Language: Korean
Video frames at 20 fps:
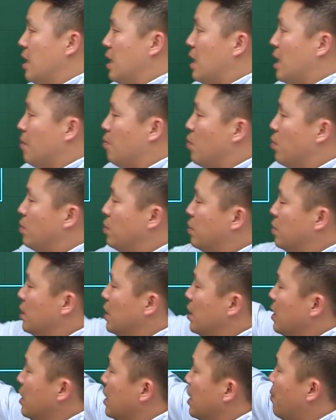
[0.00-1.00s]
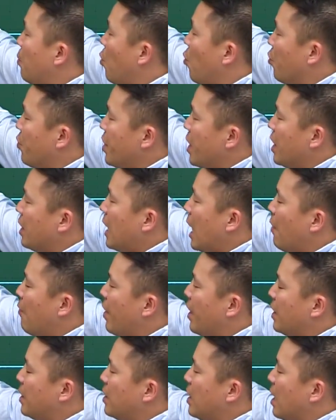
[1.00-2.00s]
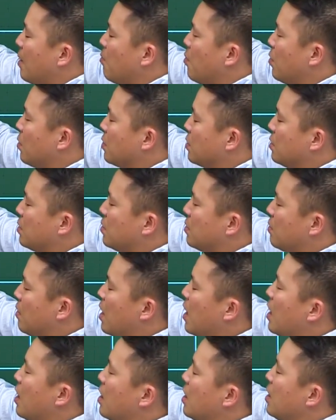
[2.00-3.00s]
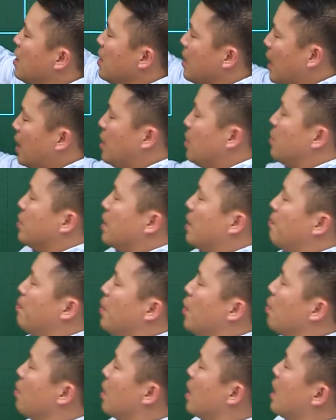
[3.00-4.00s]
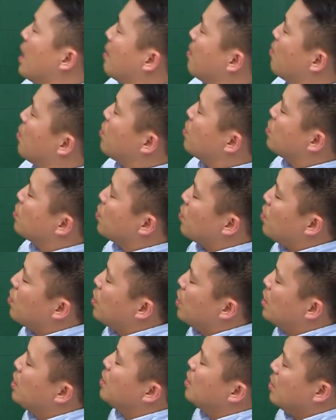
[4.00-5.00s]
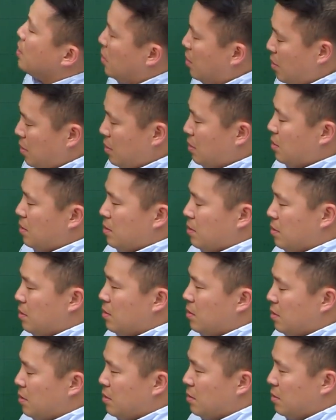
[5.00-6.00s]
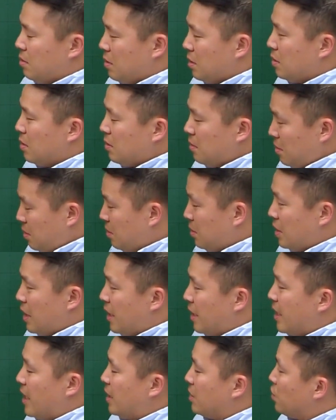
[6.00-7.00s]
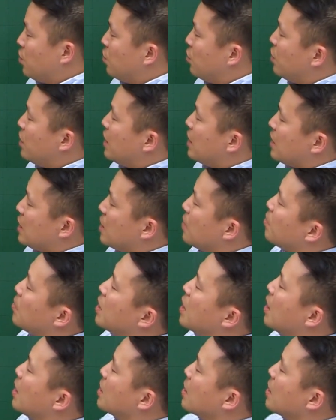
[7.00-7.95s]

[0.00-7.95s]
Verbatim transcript: 항목은 이 보기에 나와 있는 항목들과 관련된 평가 항목으로 어, 얘기할 수 있습니다.